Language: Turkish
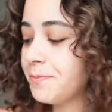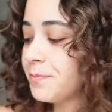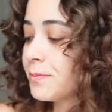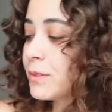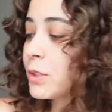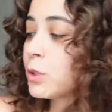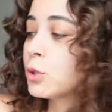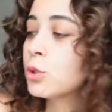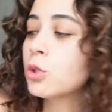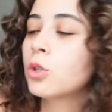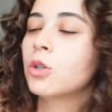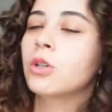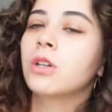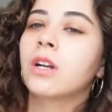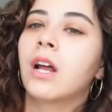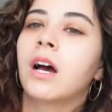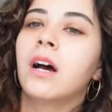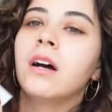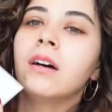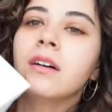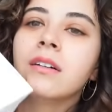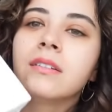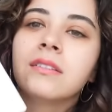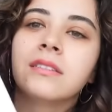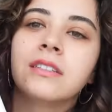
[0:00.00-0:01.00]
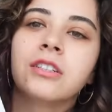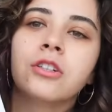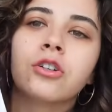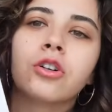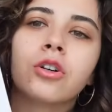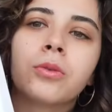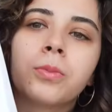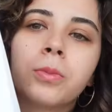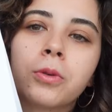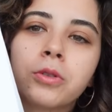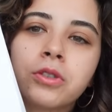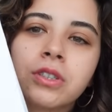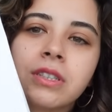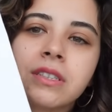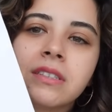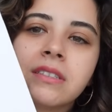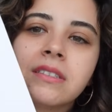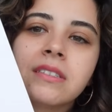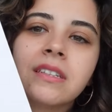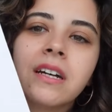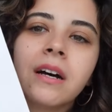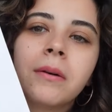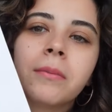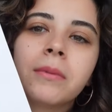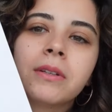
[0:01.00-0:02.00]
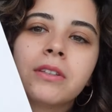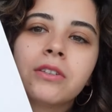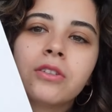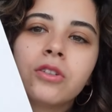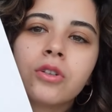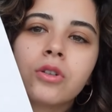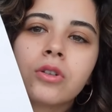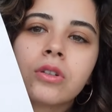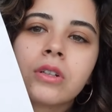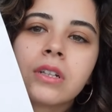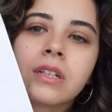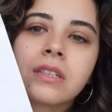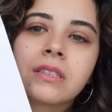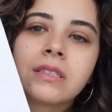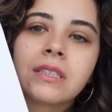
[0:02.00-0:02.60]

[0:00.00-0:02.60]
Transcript: Sonra Dior poşetinde ama Dior'dan